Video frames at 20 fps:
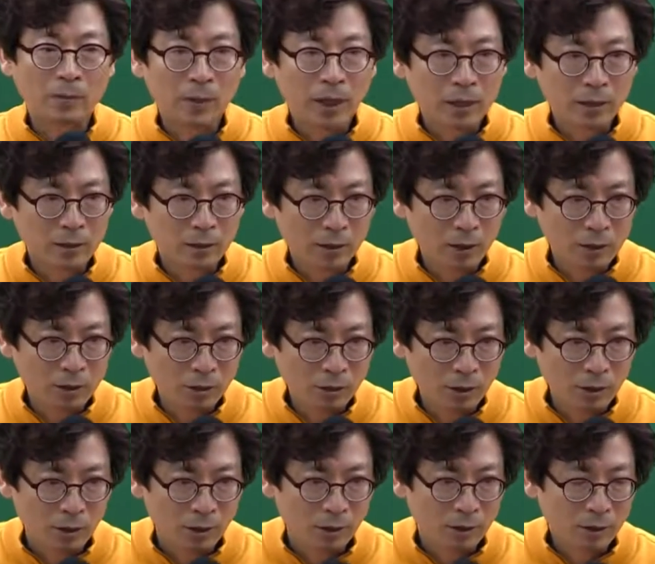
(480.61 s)
말이
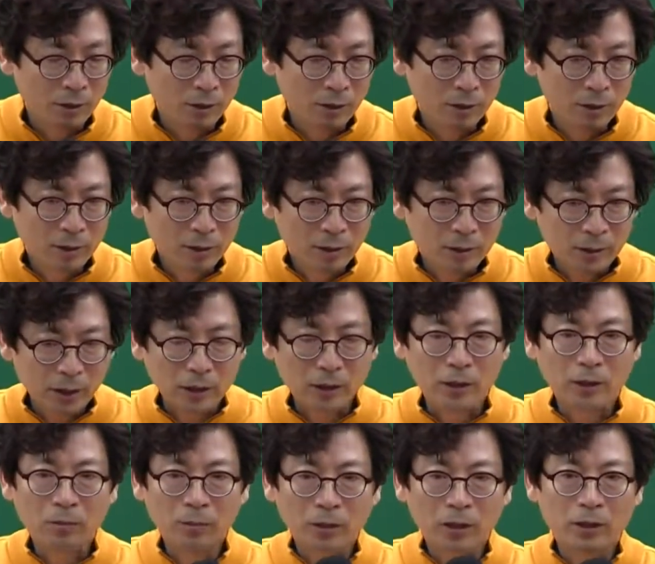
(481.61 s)
들어가죠. 자,
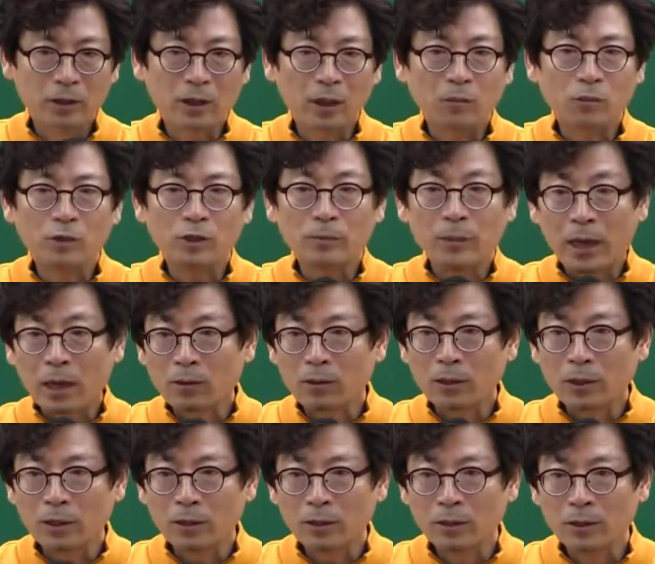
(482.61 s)
지금부터는 책 보지
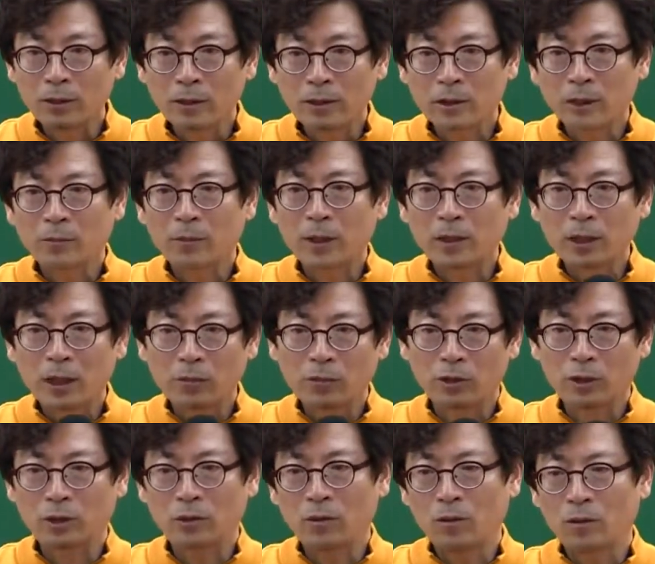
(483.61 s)
말고요. 칠판 잘
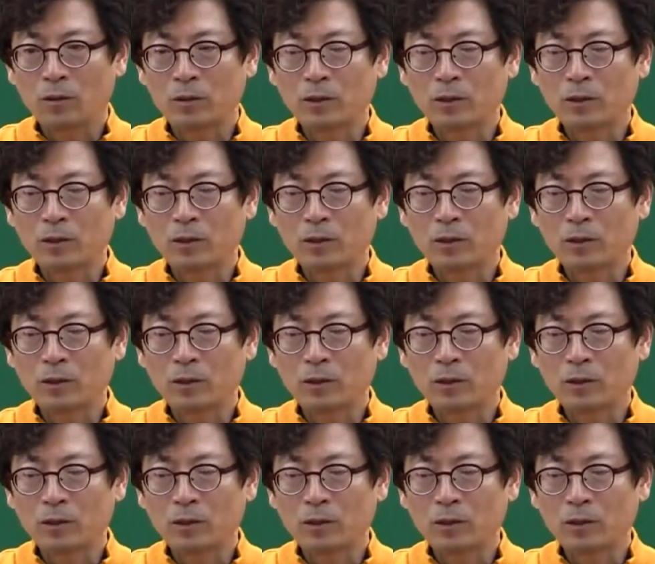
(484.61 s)
보시고